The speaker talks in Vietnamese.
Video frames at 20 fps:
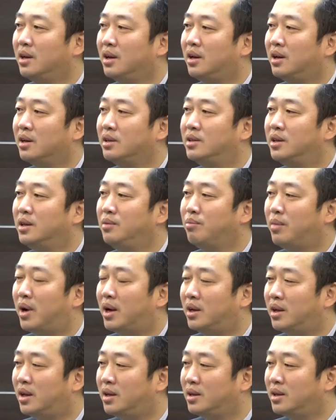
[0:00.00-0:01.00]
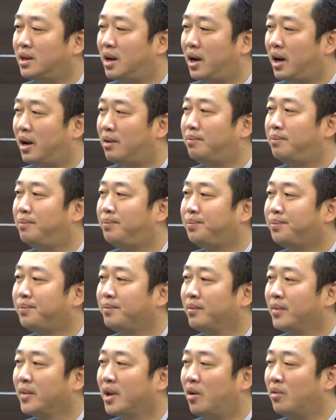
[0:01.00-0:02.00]
là chính bản thân các em
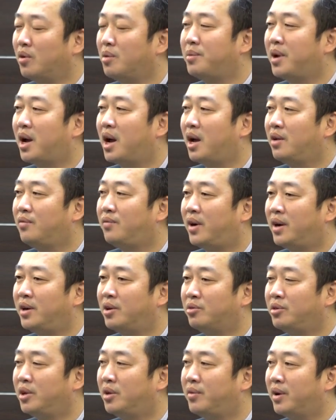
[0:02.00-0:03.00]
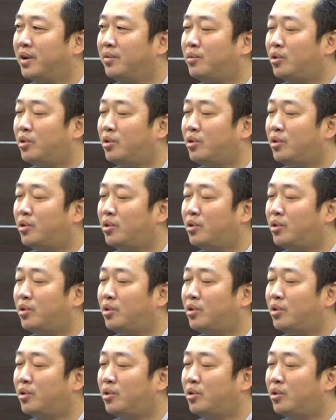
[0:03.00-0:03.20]
học lớp 12 phải đầu tiên phải